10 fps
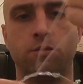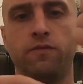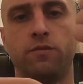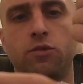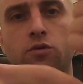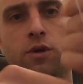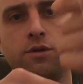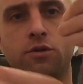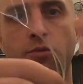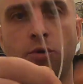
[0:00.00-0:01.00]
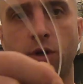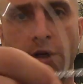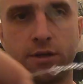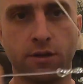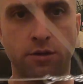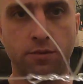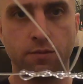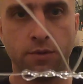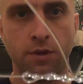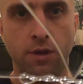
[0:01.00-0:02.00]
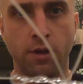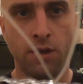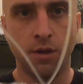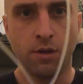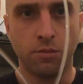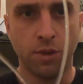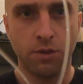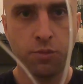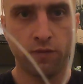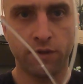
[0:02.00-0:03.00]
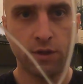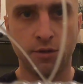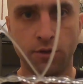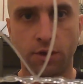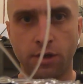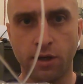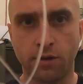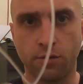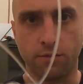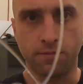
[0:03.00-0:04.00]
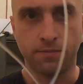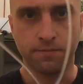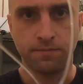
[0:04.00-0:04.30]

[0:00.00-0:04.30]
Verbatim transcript: Żeby Wam dokładnie to pokazać. Ma powstać coś takiego.